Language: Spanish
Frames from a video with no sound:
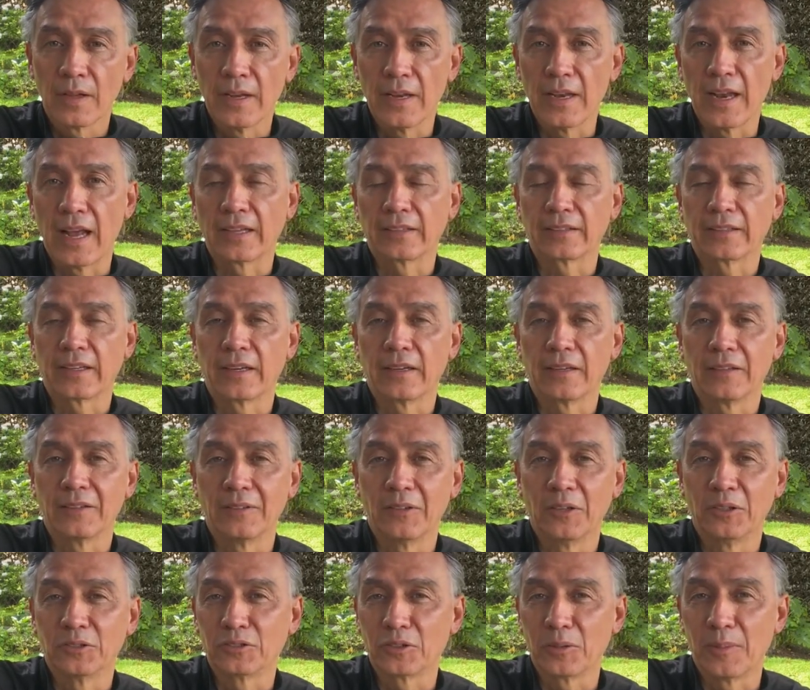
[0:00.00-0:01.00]
y nace
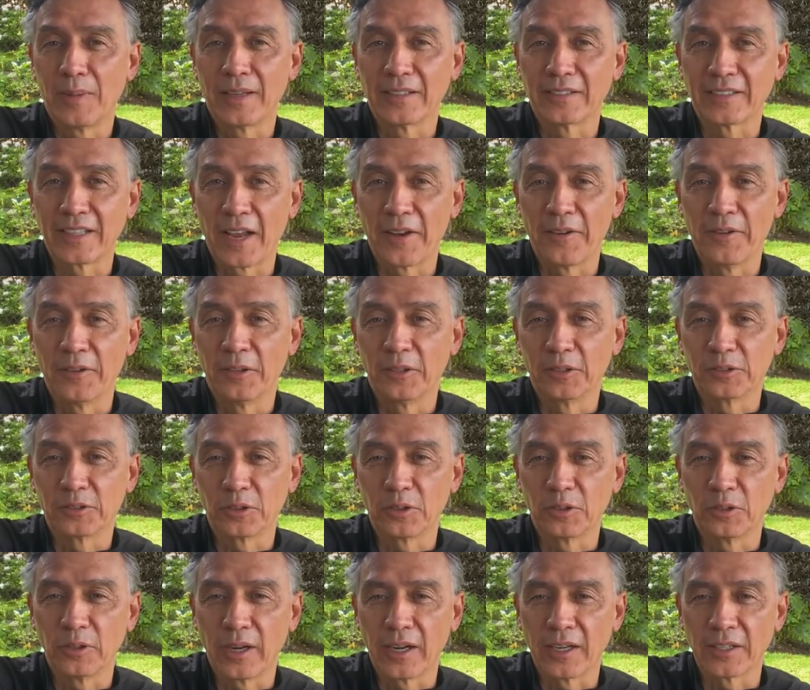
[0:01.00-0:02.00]
otro manzano,
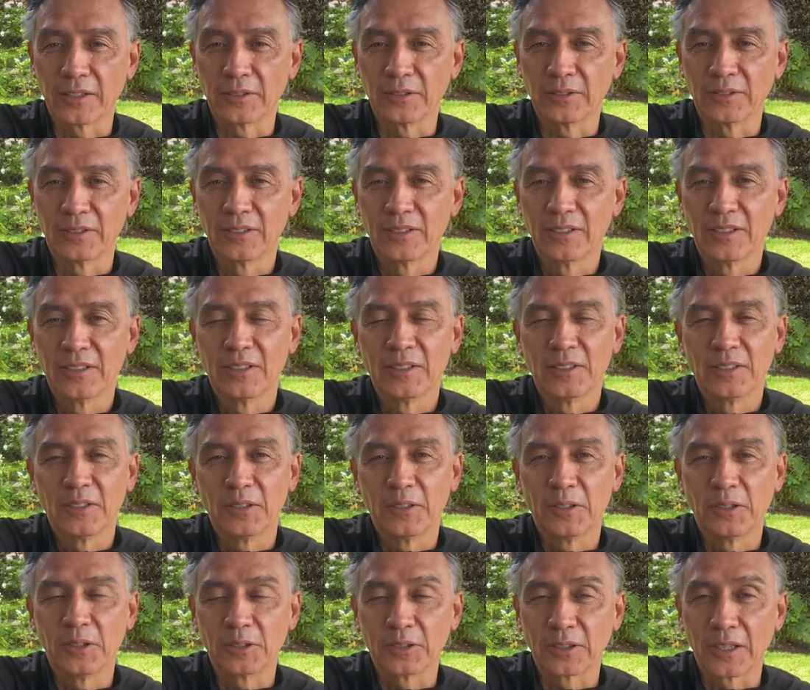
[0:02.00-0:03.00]
otro durazno,
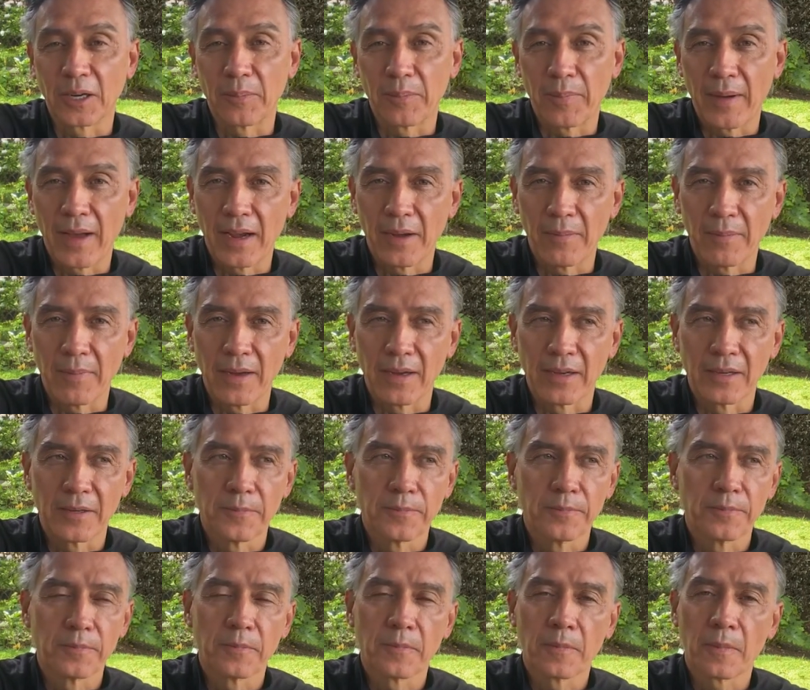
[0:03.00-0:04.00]
otra palma.
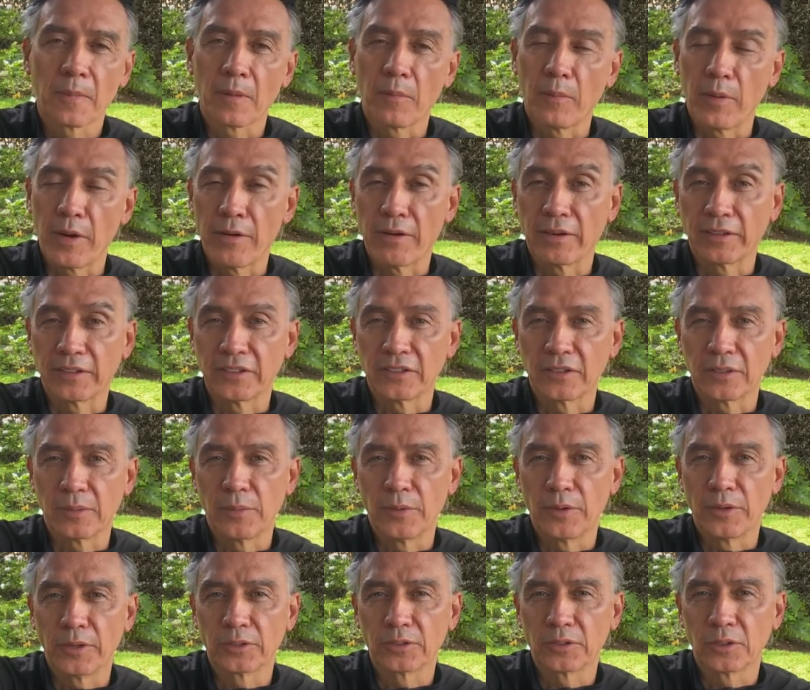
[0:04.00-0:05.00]
Bueno, así
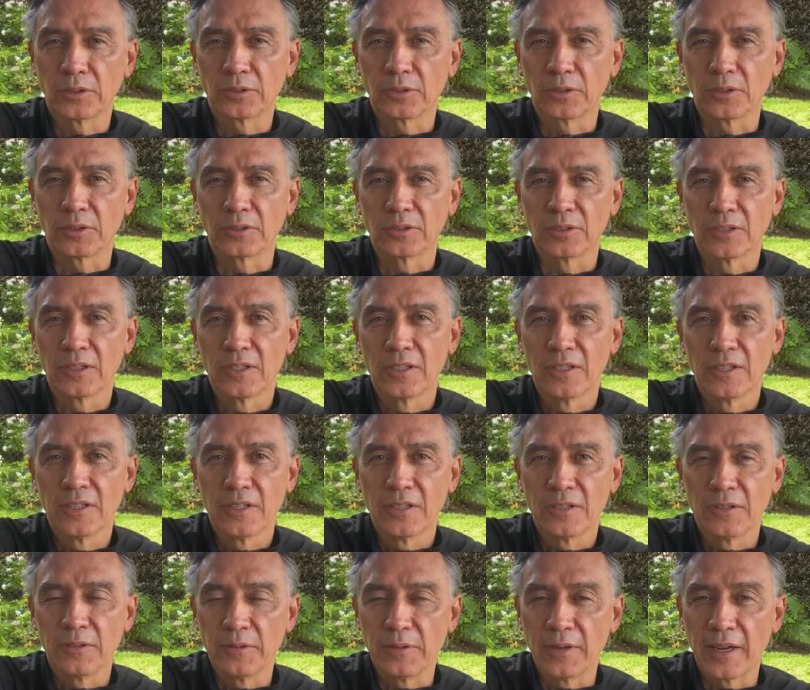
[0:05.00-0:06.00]
somos nosotros,
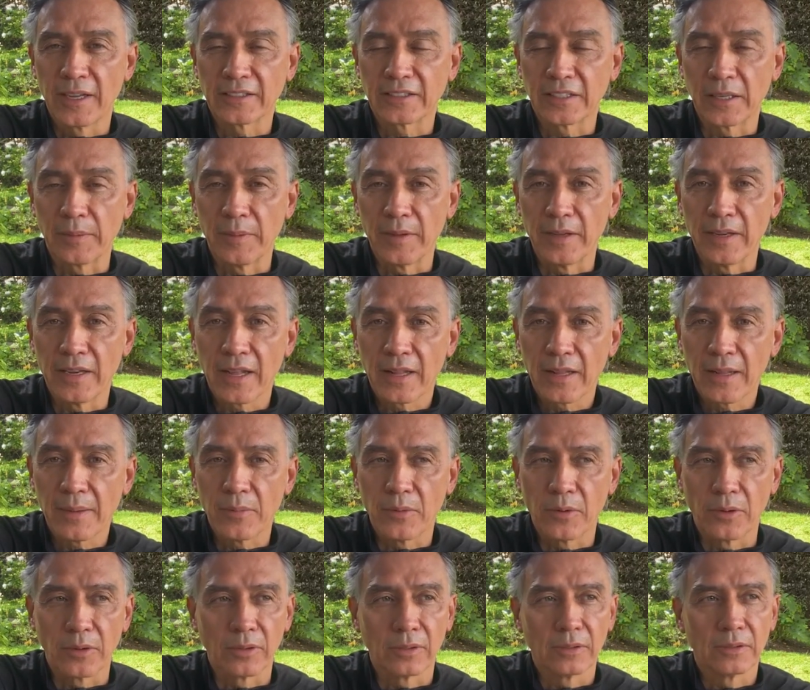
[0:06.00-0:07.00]
una semilla de
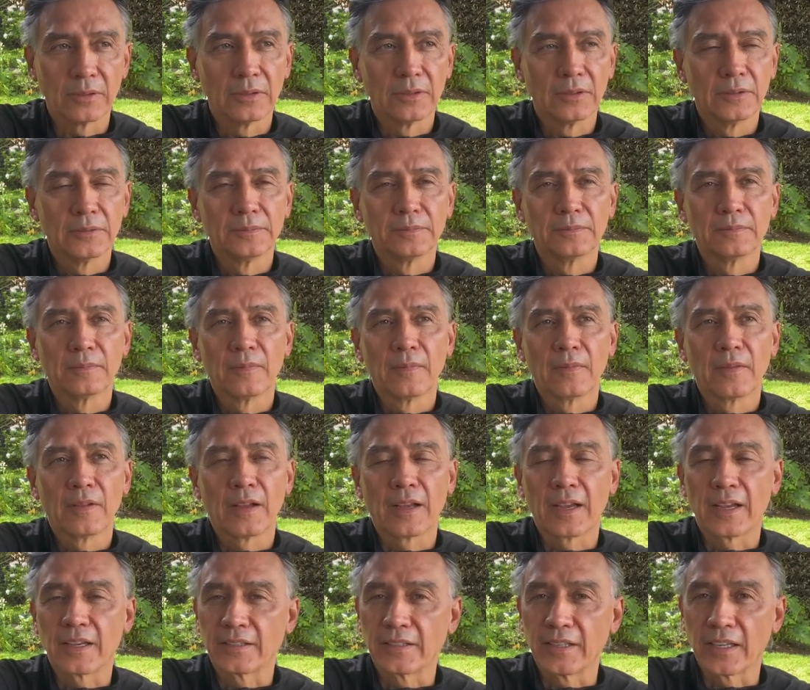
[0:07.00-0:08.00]
amor
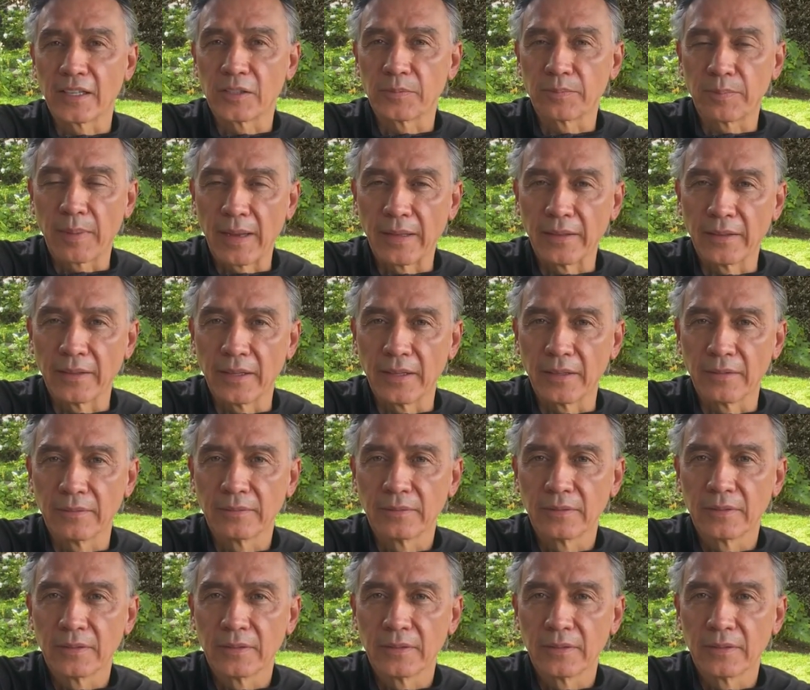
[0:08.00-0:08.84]
que se expande.